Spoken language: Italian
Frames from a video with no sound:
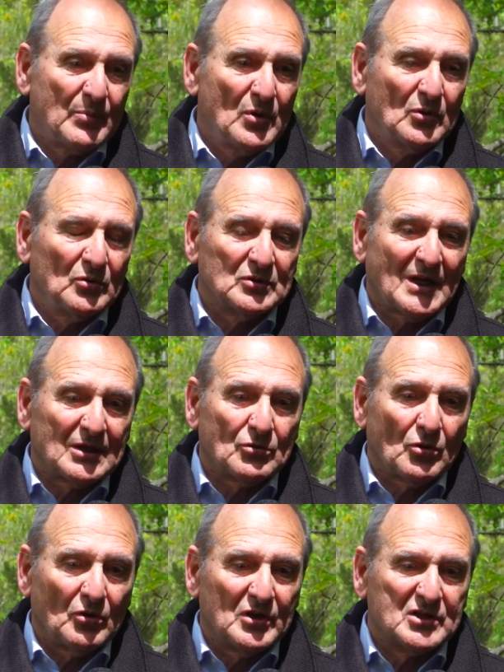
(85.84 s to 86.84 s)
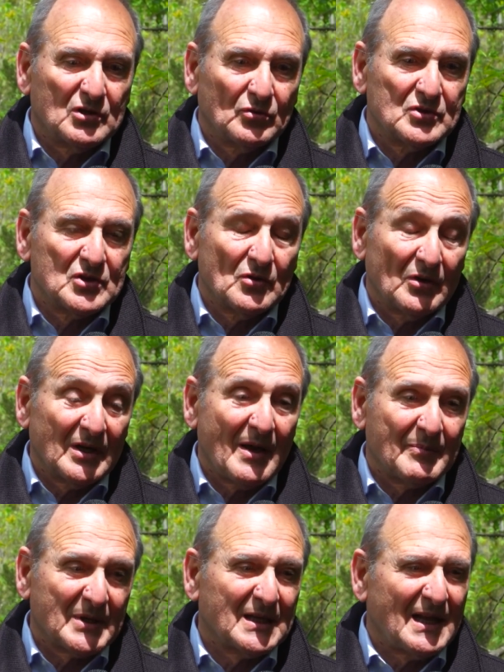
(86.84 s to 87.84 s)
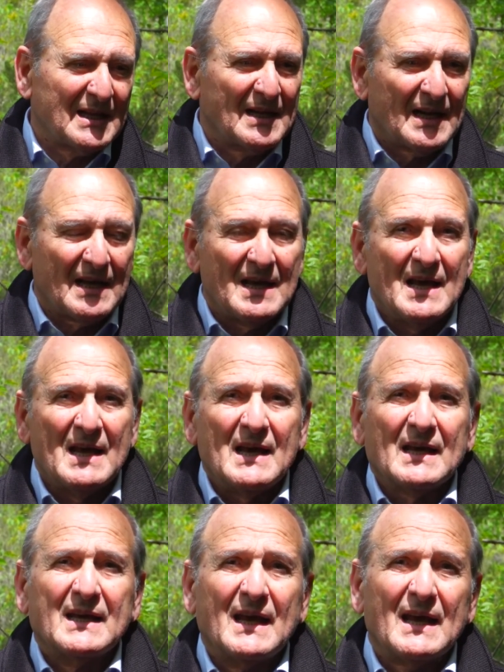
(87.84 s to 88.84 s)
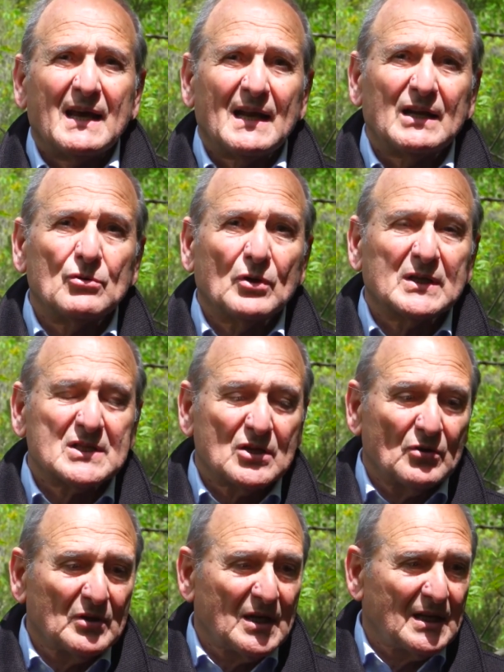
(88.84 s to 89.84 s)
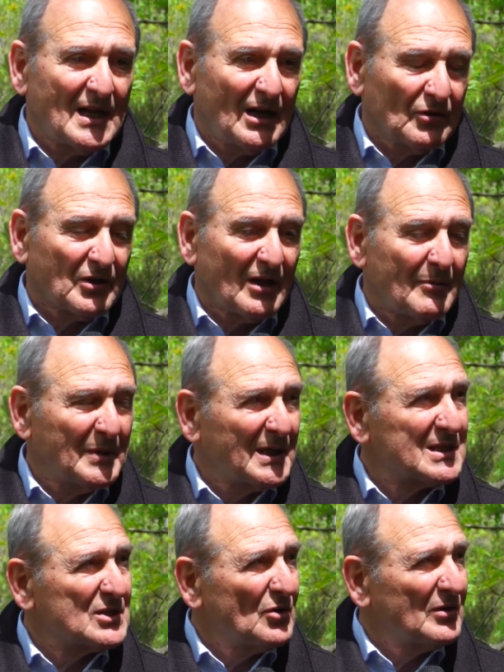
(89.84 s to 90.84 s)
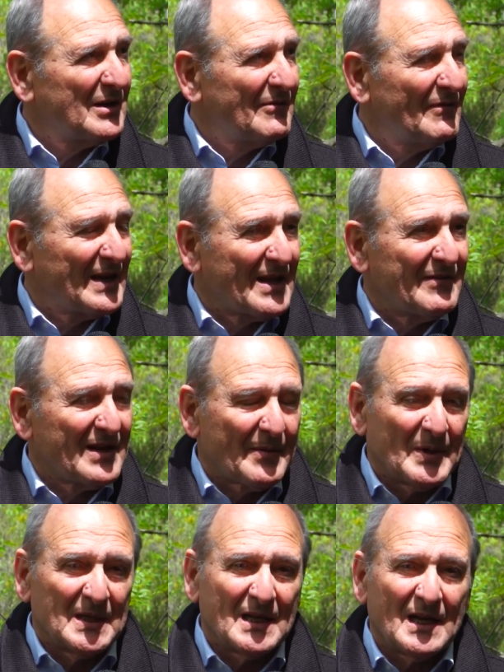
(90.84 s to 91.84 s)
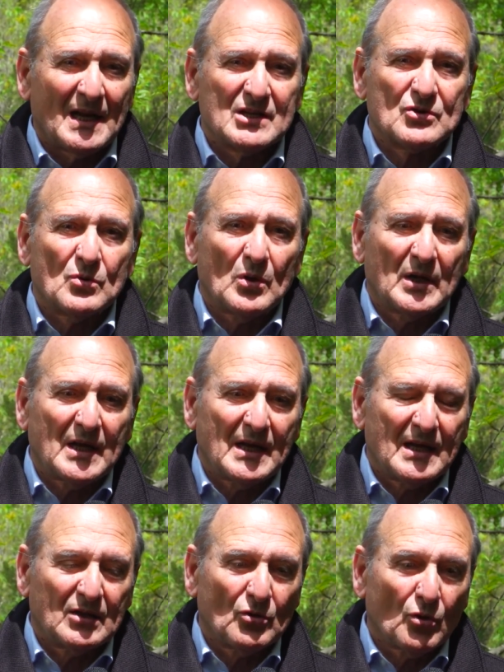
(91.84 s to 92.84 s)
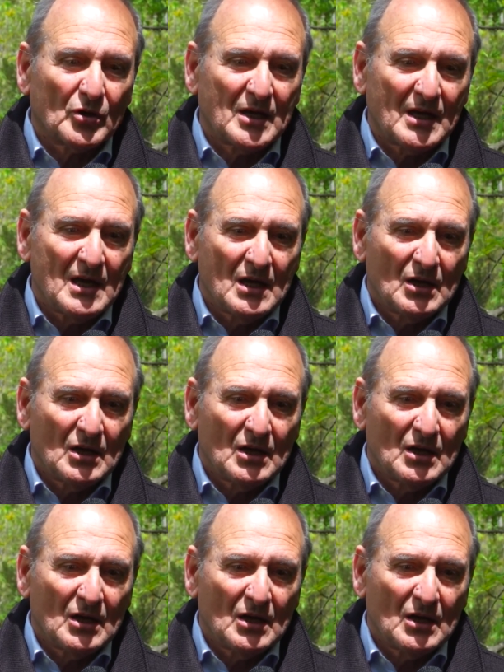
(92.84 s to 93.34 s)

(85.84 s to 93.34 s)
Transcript: più in contatto con le istituzioni e pretendere che l'educazione della lotta di liberazione vada veramente nelle scuole e tocchi